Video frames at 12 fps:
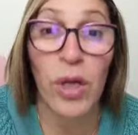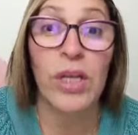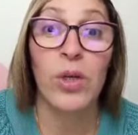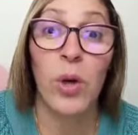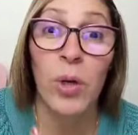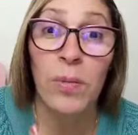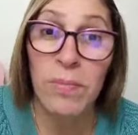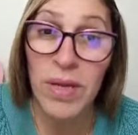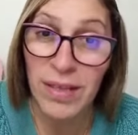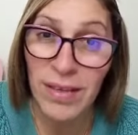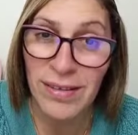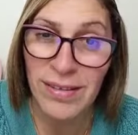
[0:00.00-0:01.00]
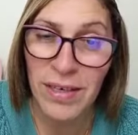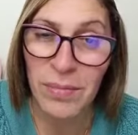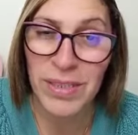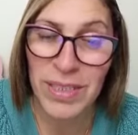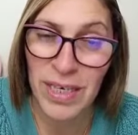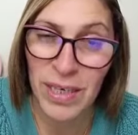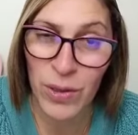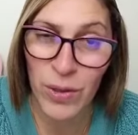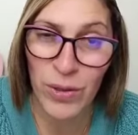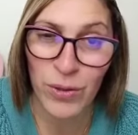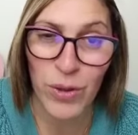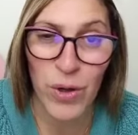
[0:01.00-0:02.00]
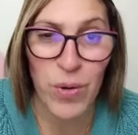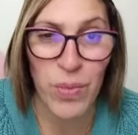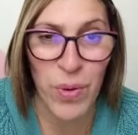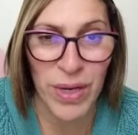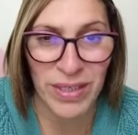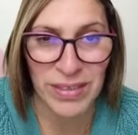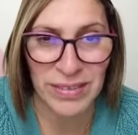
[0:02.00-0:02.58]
y nos invita a ser misericordiosos como Él.